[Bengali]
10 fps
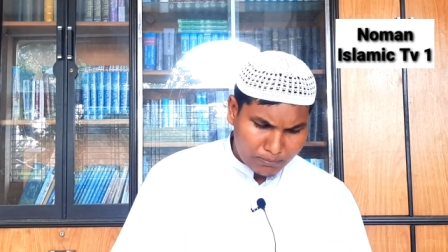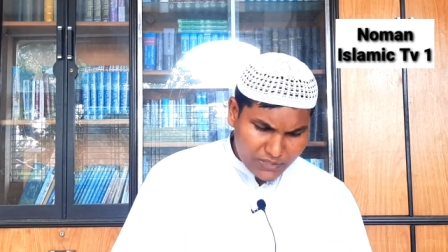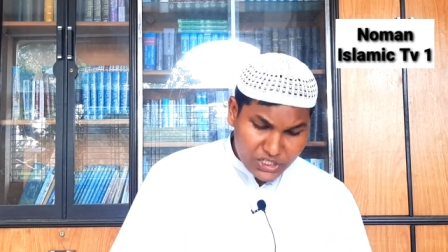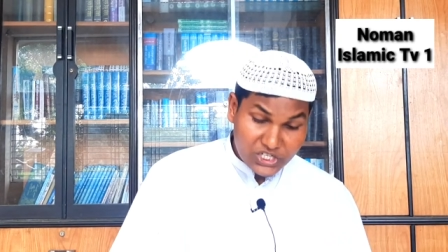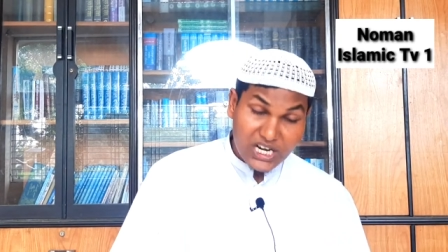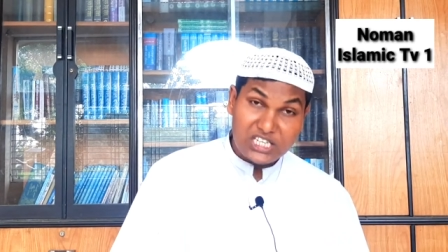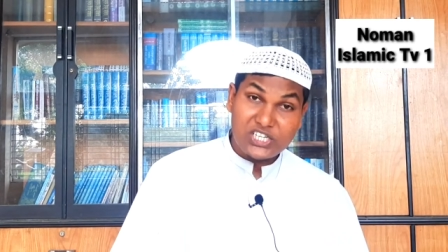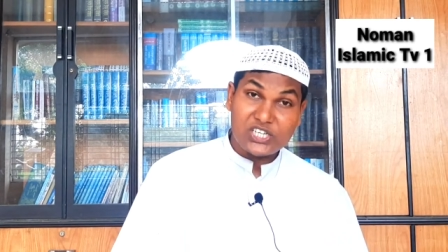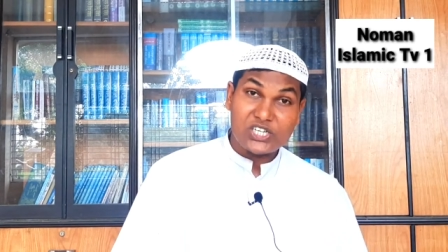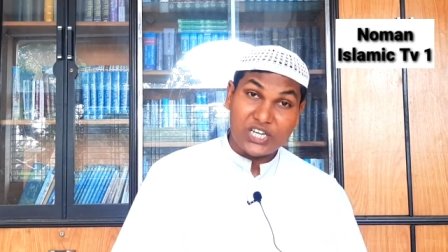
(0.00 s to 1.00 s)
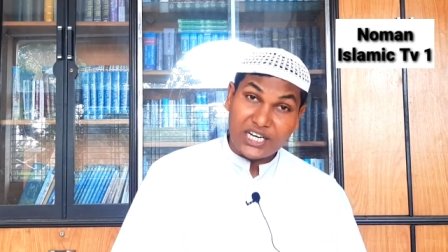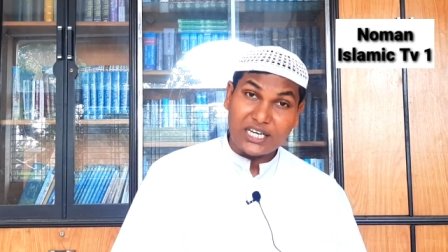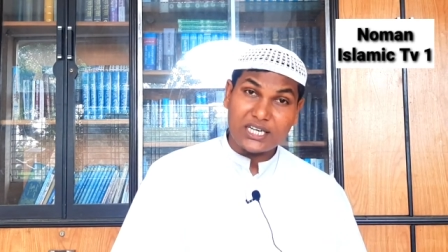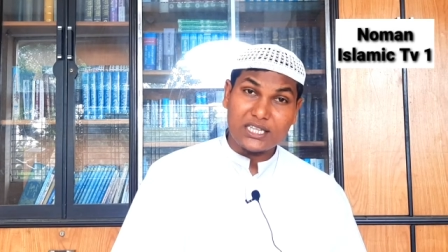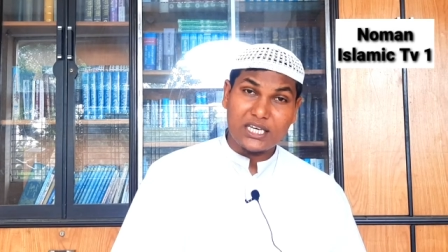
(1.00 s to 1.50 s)
বিশ্বাস
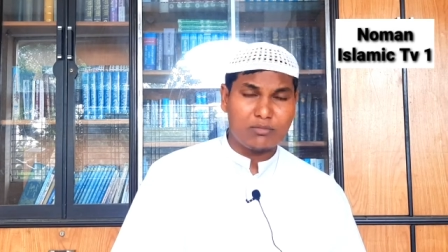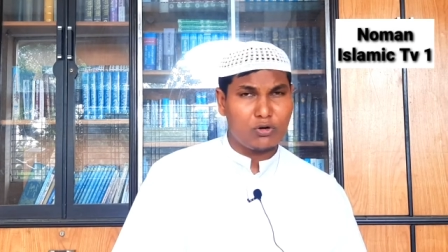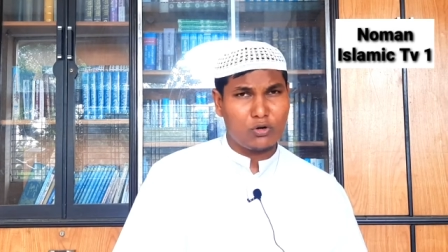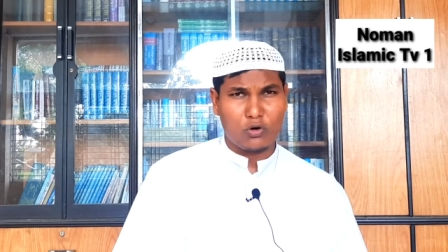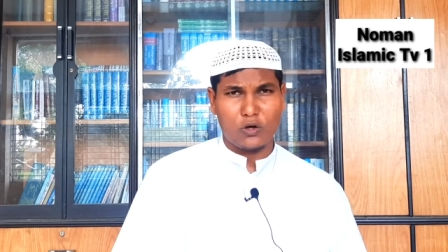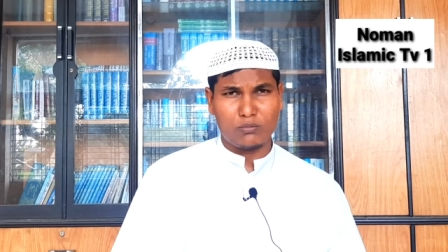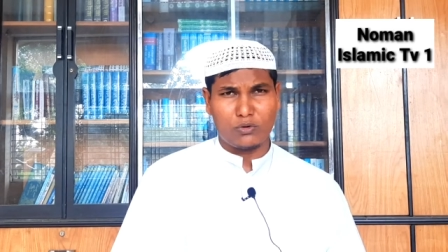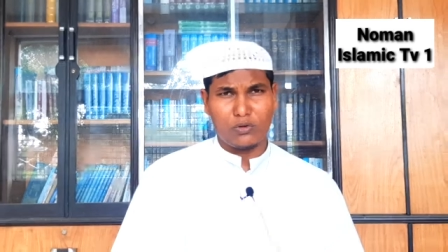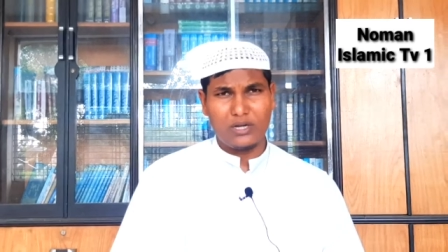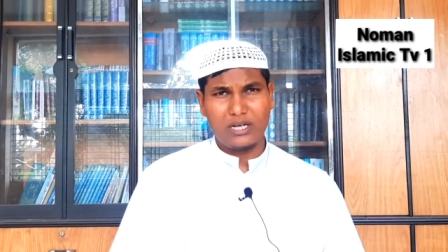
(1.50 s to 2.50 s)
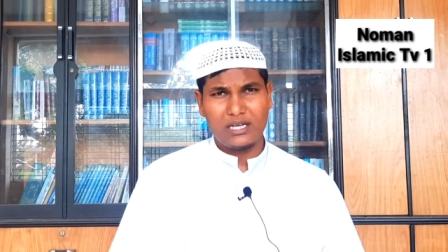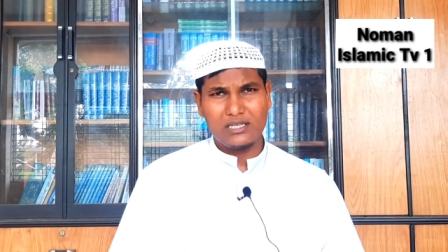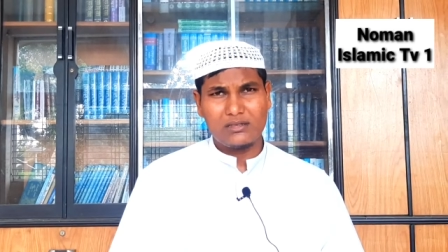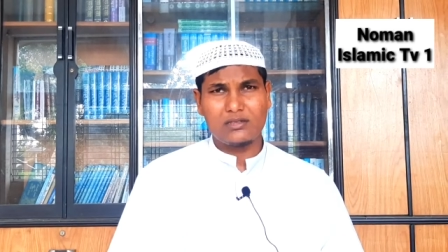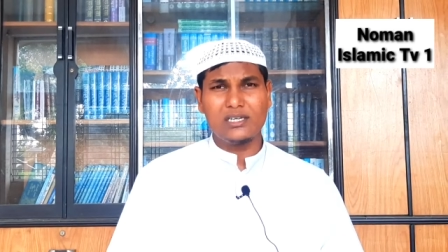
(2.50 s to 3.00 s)
স্বীকৃতি এবং কর্ম
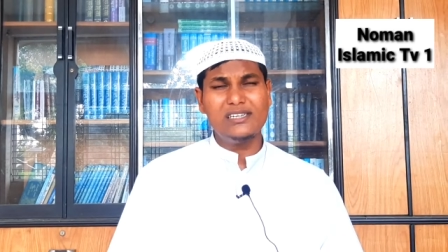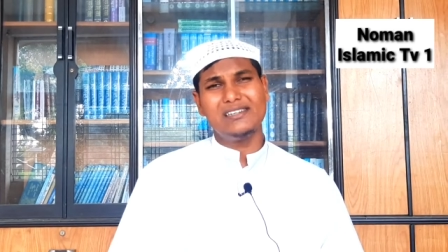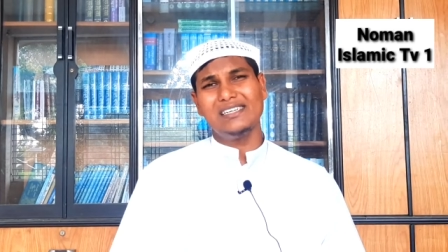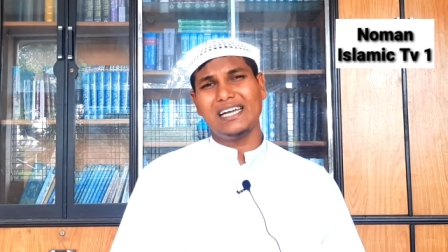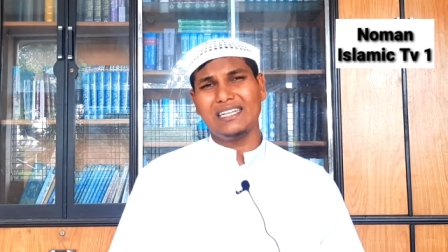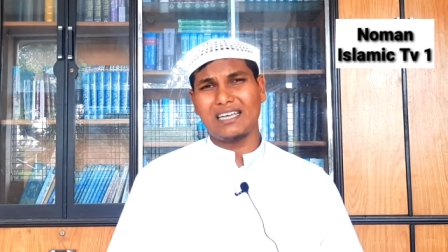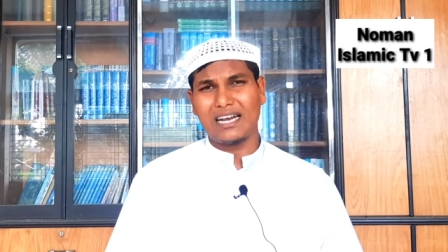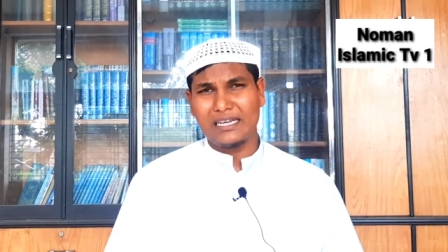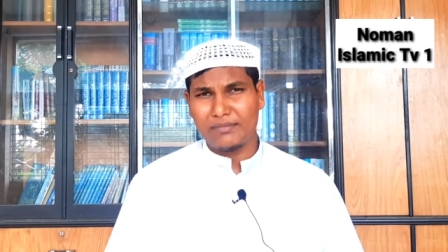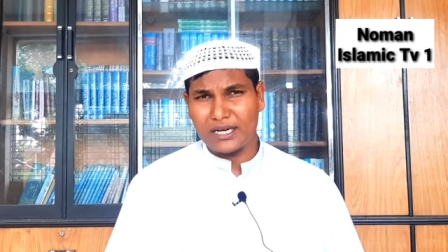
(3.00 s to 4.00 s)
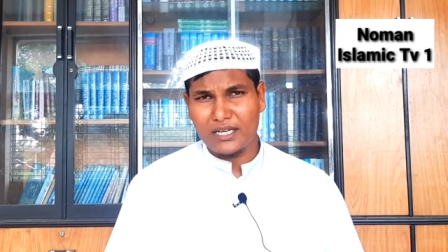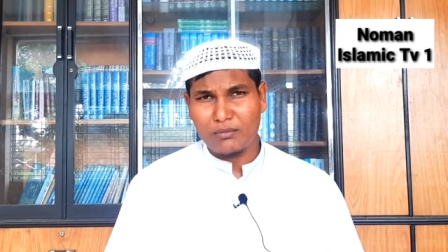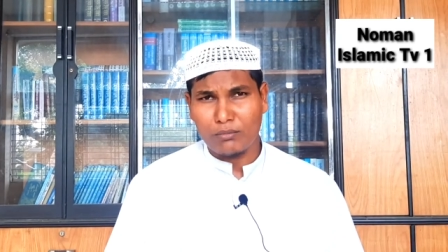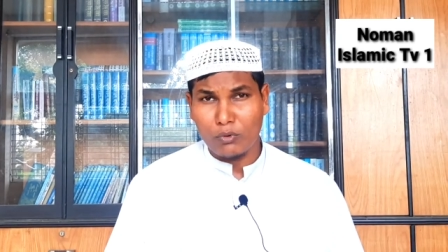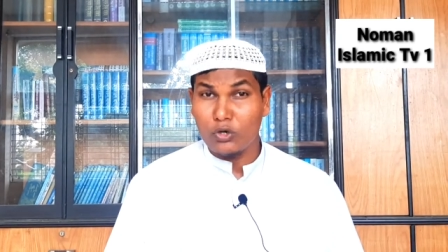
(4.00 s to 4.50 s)
তিনটিকেই তারা
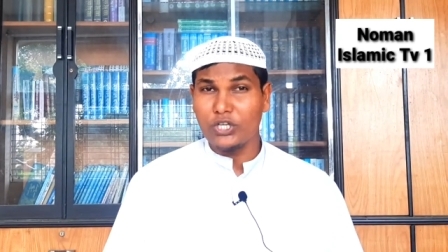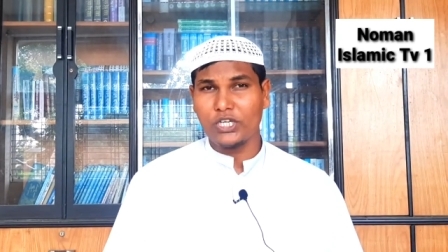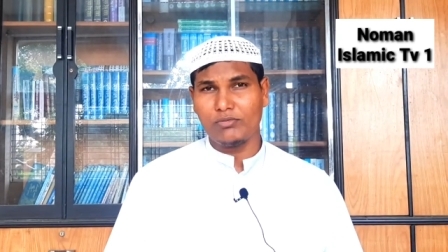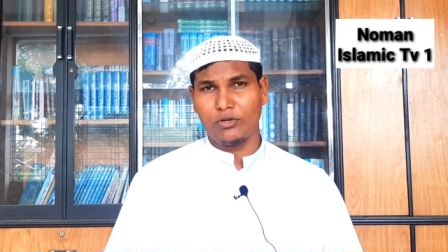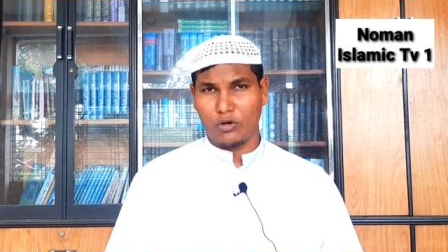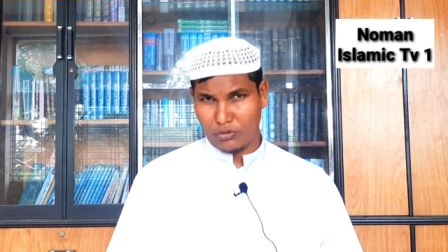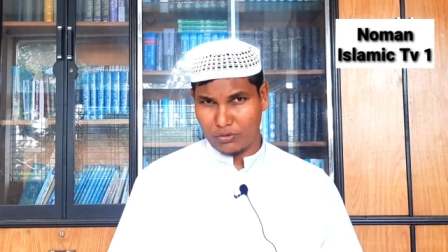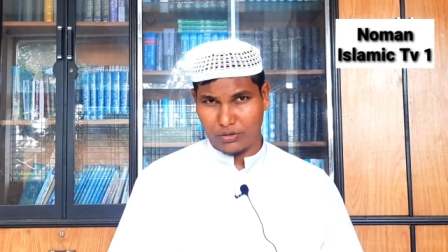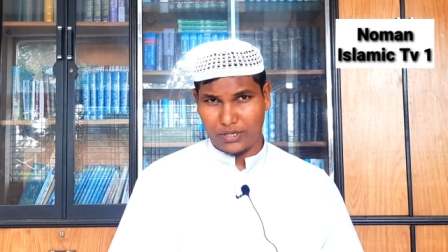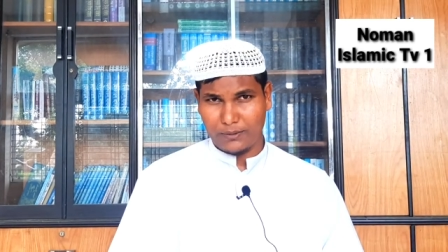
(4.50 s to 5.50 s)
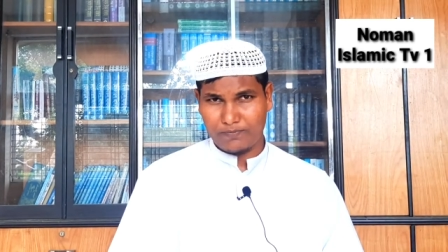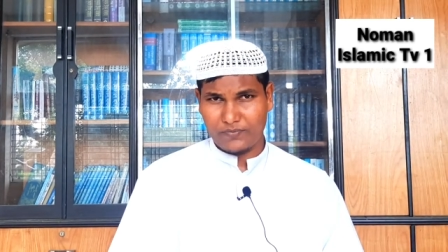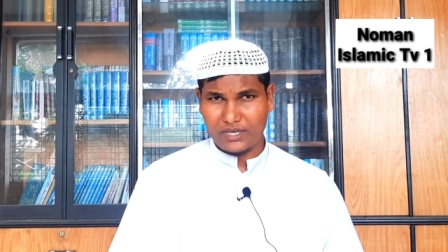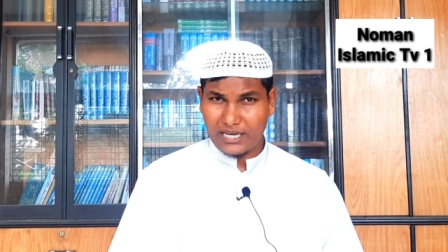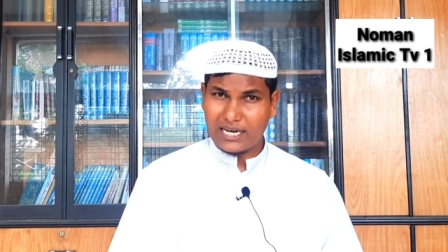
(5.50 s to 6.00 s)
ইমানের মূল হিসেবে গণ্য করে
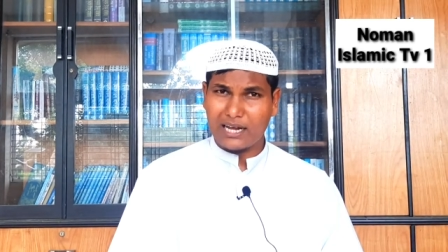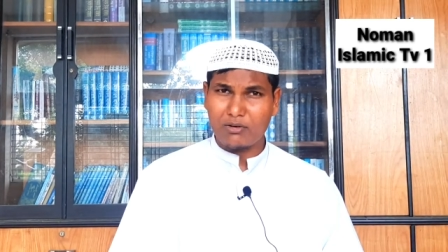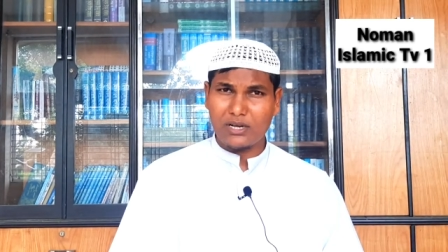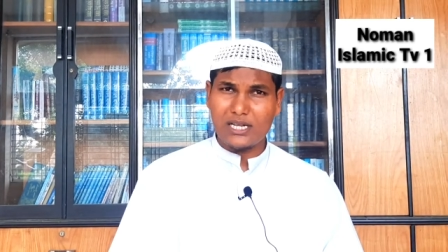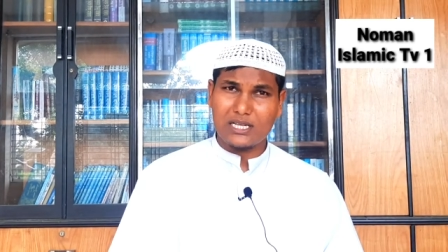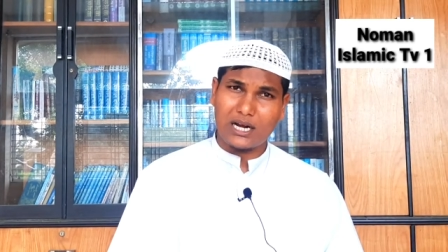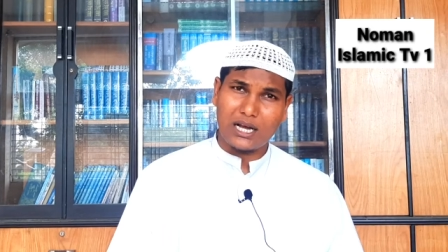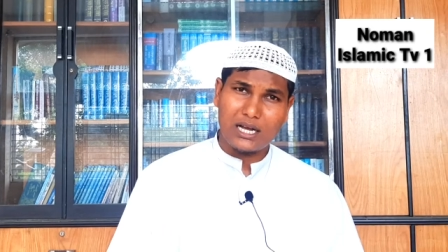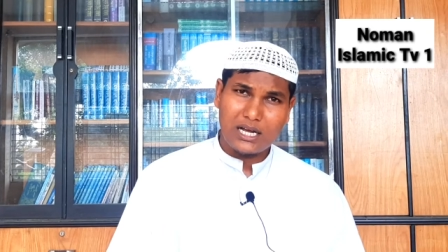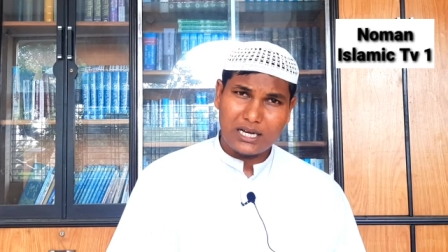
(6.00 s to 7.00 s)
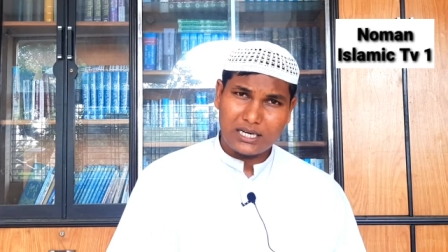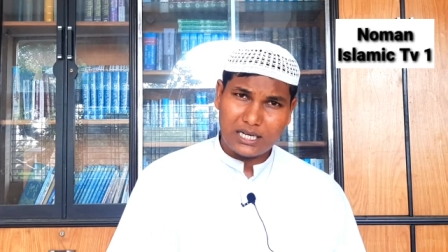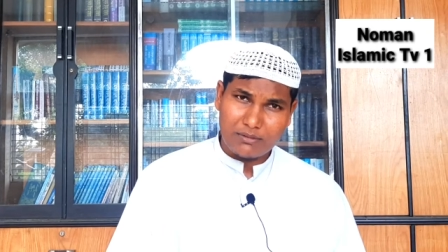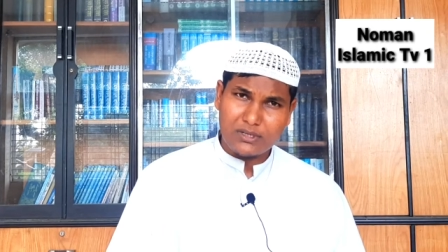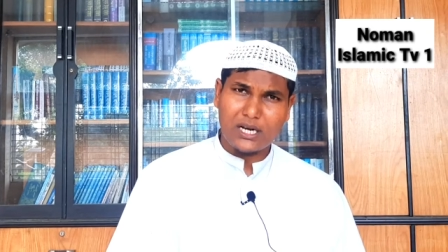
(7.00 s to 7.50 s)
এ কারণেই তারা
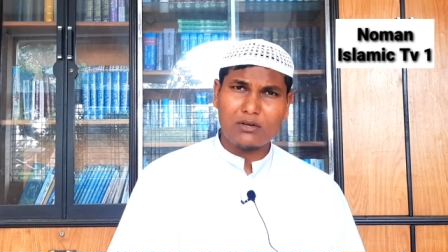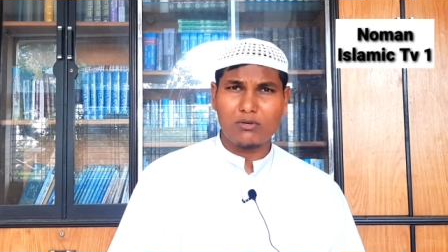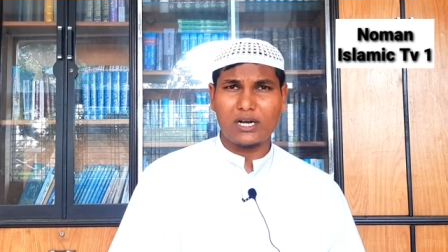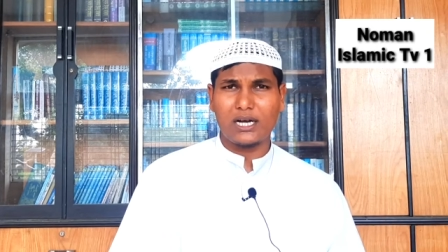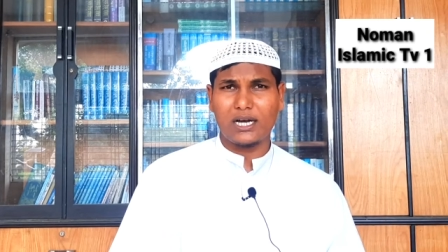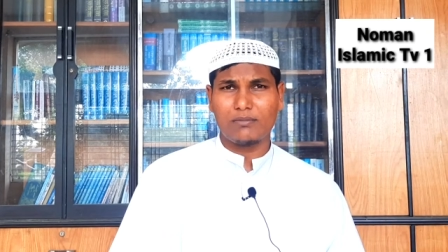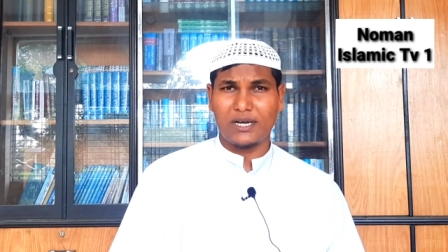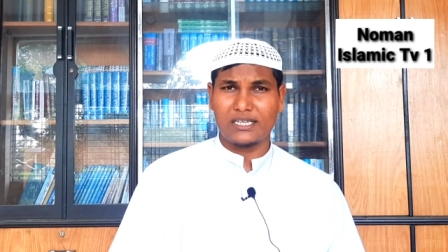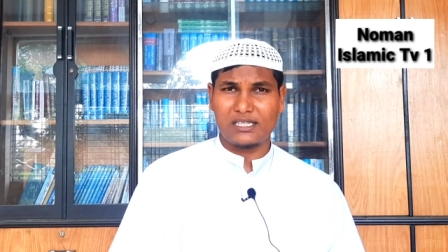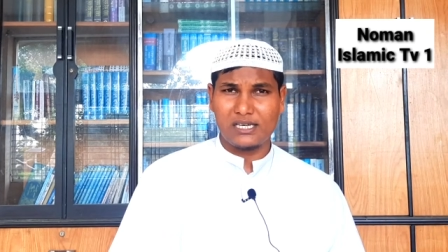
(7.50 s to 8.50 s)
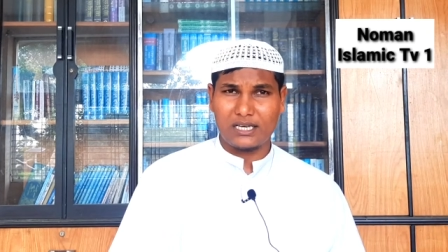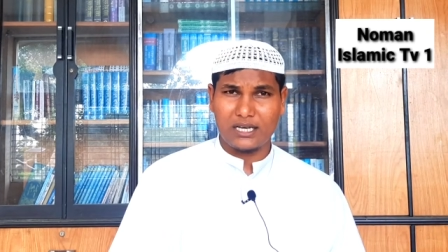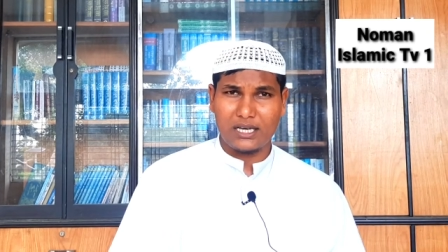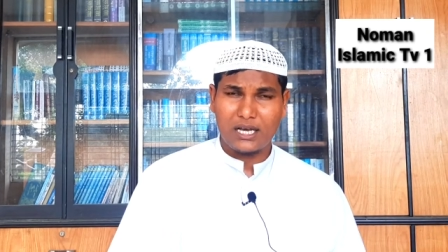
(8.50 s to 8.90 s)
কাবিরা গুণাগার ব্যক্তিকে